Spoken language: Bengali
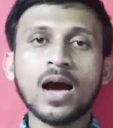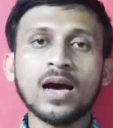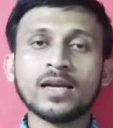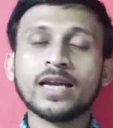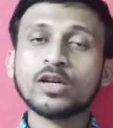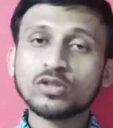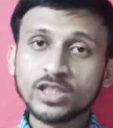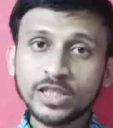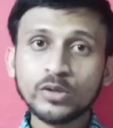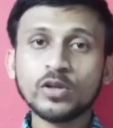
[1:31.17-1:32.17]
আর এটা হচ্ছে
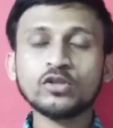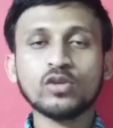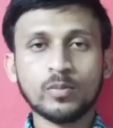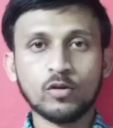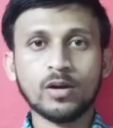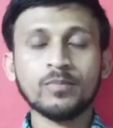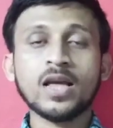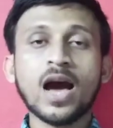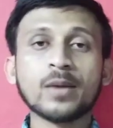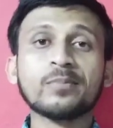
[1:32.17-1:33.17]
থিওরির জন্য বললাম
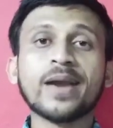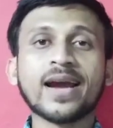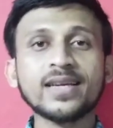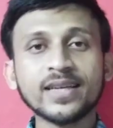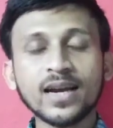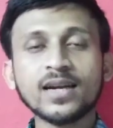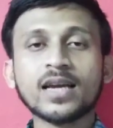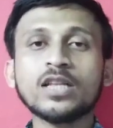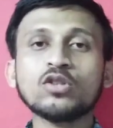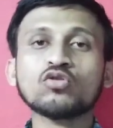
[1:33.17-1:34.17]
আর প্র্যাকটিক্যালটা
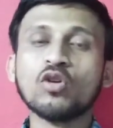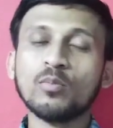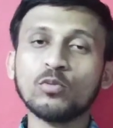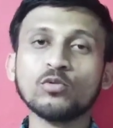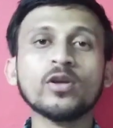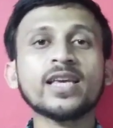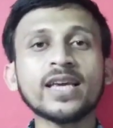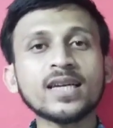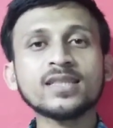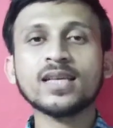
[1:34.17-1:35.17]
কিন্তু সম্পূর্ণ
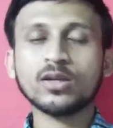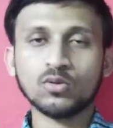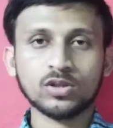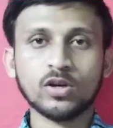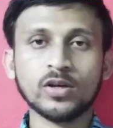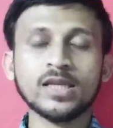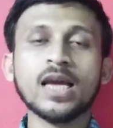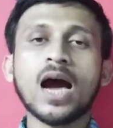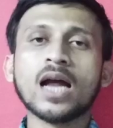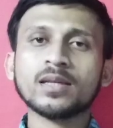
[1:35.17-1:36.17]
ইংলিশেই করতে হয়
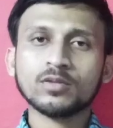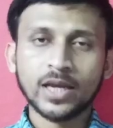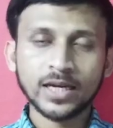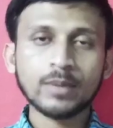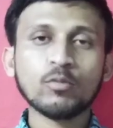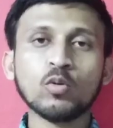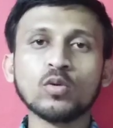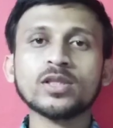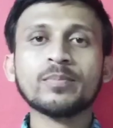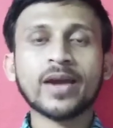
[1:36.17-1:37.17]
আর এটা বলবো
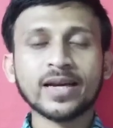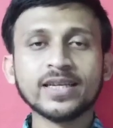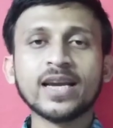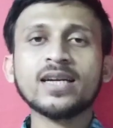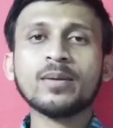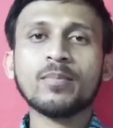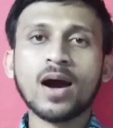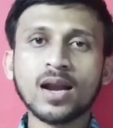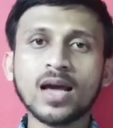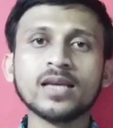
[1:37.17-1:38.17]
যে প্র্যাকটিক্যালটা
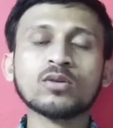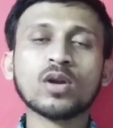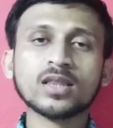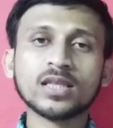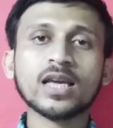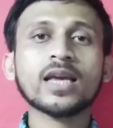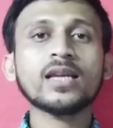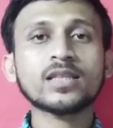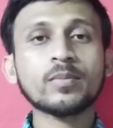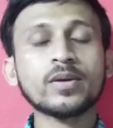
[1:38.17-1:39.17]
বাংলায় করার থেকে
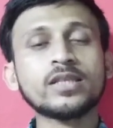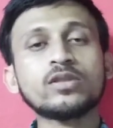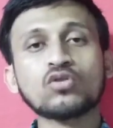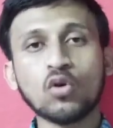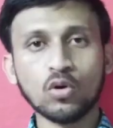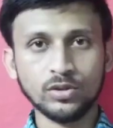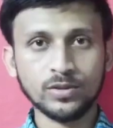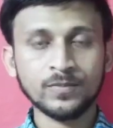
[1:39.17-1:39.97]
ইংলিশে বেশি সহজ